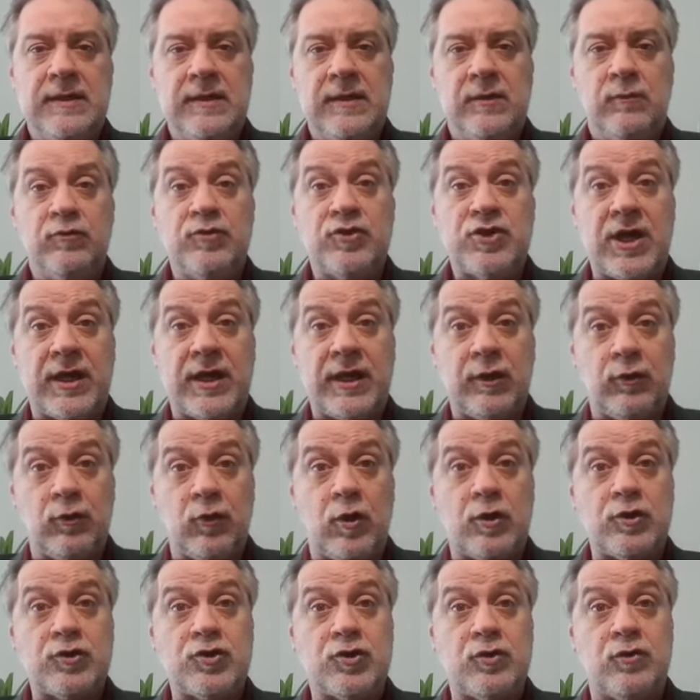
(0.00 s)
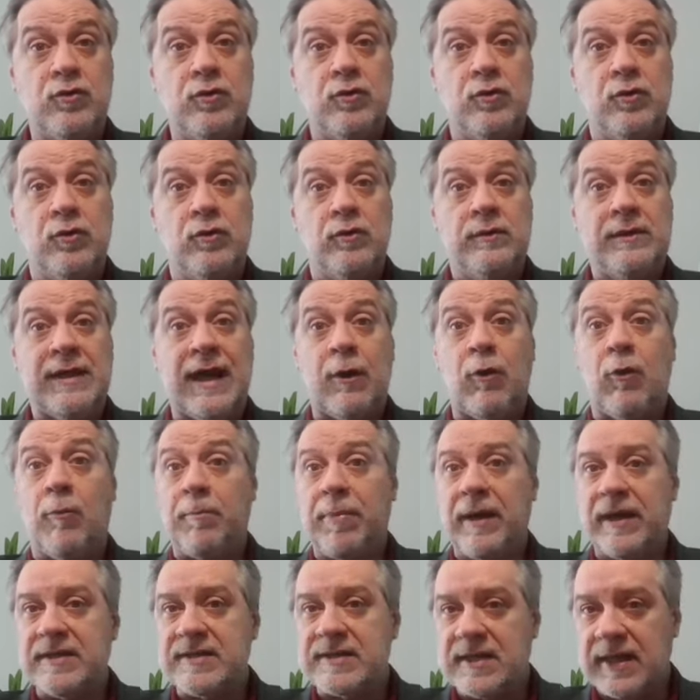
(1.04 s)
um diagnóstico da
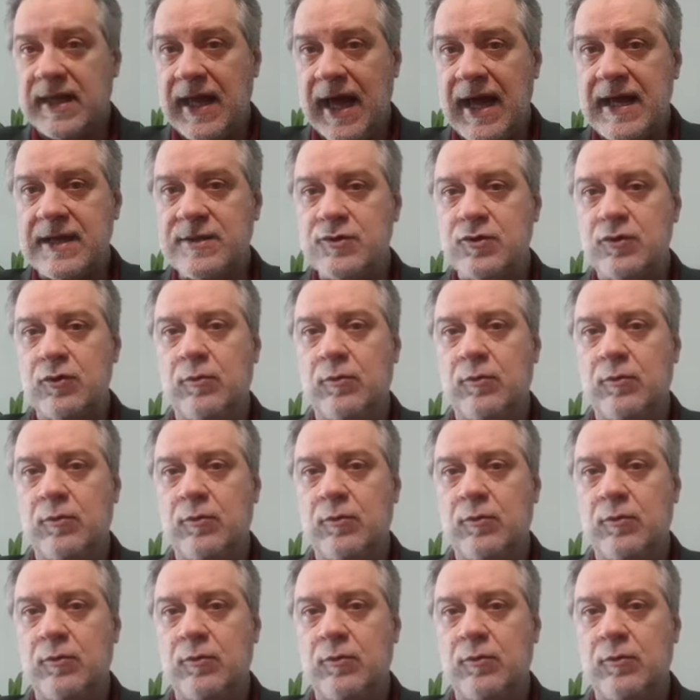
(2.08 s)
complexidade